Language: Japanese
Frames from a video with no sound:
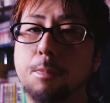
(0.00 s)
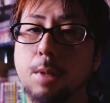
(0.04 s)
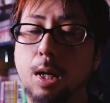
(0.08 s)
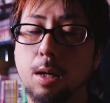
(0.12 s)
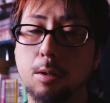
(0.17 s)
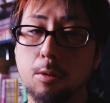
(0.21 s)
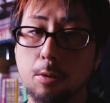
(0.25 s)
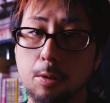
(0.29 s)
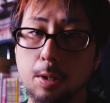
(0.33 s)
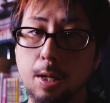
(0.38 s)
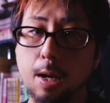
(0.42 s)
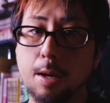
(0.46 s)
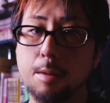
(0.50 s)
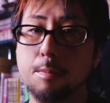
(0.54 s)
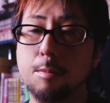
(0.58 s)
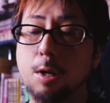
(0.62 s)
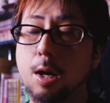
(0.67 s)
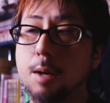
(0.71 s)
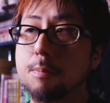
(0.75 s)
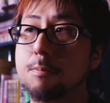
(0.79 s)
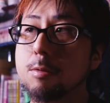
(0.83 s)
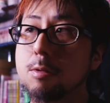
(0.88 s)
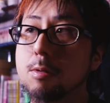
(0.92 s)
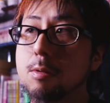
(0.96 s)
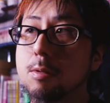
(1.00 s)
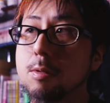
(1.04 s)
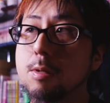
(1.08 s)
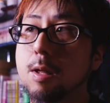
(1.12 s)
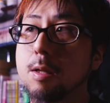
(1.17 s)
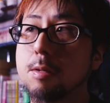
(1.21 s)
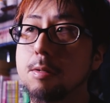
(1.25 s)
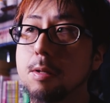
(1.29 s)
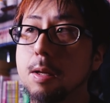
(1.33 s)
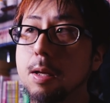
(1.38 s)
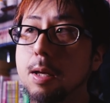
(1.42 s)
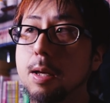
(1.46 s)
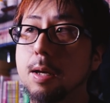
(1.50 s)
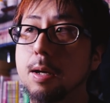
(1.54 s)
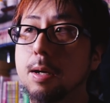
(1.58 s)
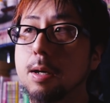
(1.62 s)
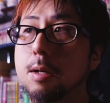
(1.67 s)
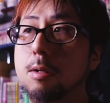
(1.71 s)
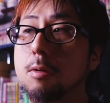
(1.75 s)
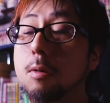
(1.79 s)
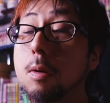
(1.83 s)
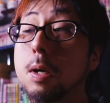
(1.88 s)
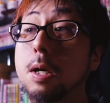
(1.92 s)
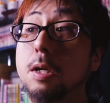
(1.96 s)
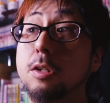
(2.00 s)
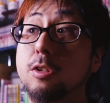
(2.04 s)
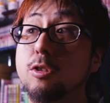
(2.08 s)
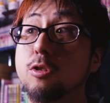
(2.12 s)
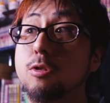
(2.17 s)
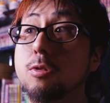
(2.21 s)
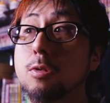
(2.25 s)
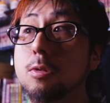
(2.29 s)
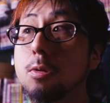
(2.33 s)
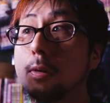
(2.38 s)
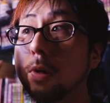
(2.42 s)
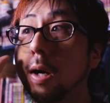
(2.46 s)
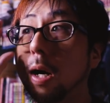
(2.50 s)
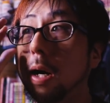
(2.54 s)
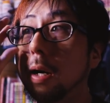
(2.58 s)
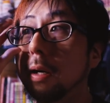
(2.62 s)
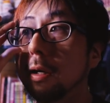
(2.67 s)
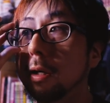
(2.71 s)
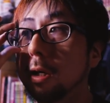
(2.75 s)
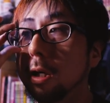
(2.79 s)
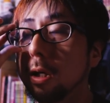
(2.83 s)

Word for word: あとタイムラプスの撮影映画の練習とか